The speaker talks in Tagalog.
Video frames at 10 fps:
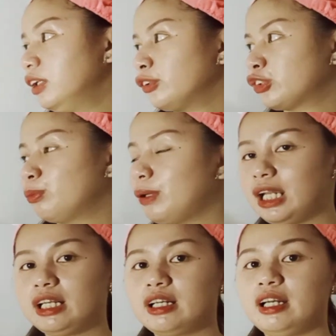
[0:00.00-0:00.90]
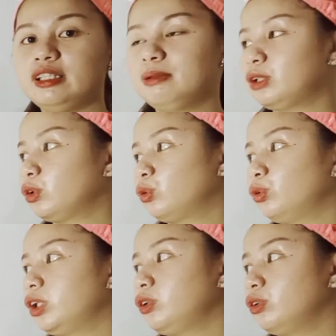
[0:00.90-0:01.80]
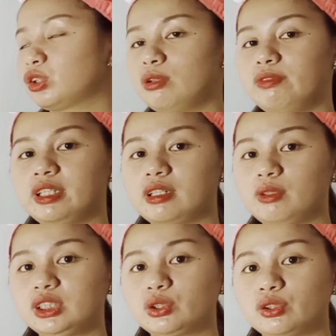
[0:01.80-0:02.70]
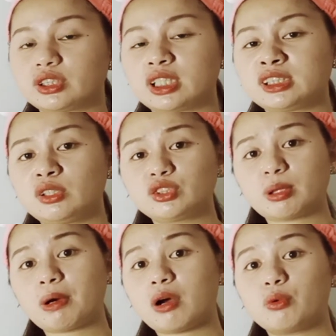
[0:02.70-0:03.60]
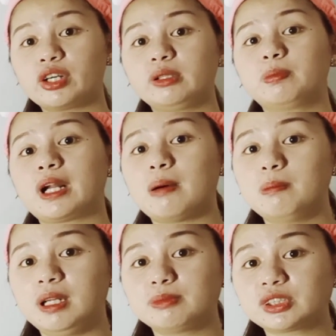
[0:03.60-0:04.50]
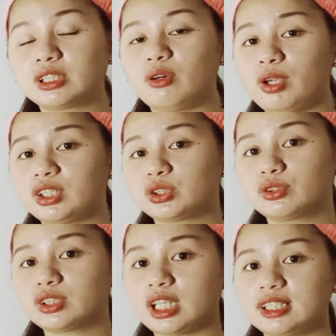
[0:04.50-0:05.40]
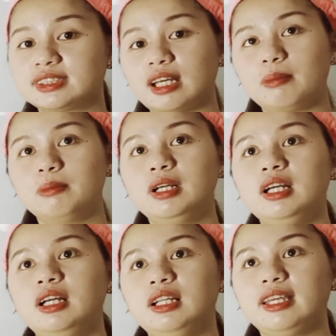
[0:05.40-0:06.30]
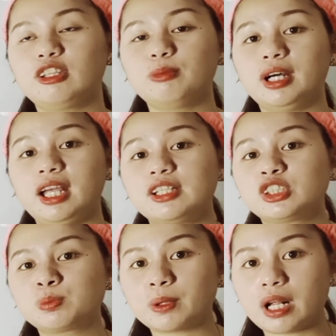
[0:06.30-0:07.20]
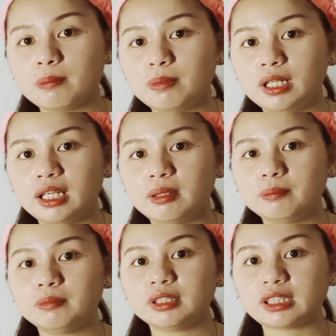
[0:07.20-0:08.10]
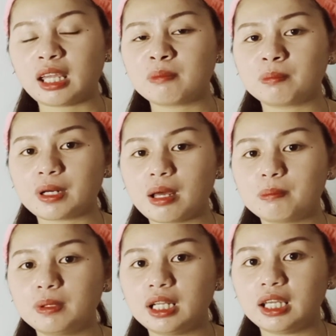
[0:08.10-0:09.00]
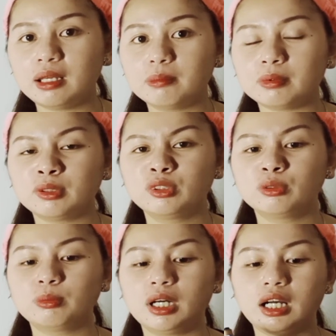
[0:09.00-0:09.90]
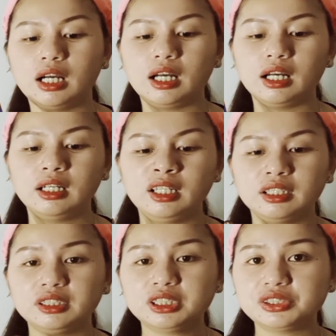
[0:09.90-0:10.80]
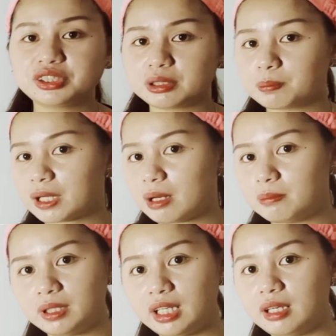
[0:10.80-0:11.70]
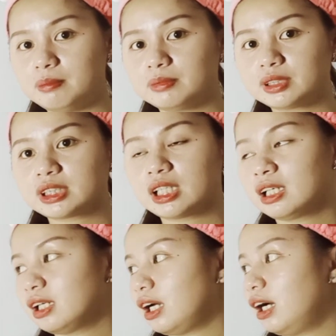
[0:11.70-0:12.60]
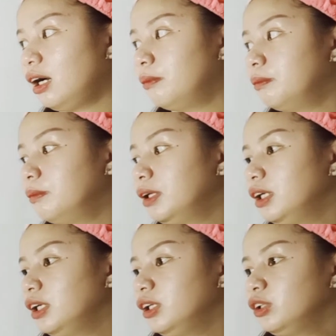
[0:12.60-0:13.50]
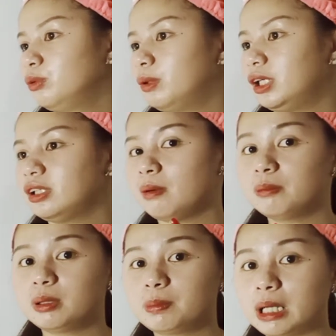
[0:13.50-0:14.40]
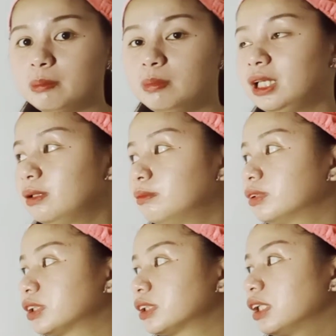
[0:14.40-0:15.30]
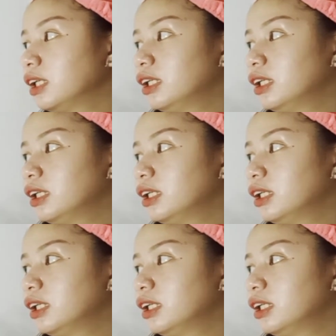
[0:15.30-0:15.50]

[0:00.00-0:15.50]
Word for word: So, mahalaga na natutunan nyo yung solving equations kasi dun sa mga word problems na question sa exam, like yung mga age problem, time problem, yung mga digit problems, um, yung mga number problems,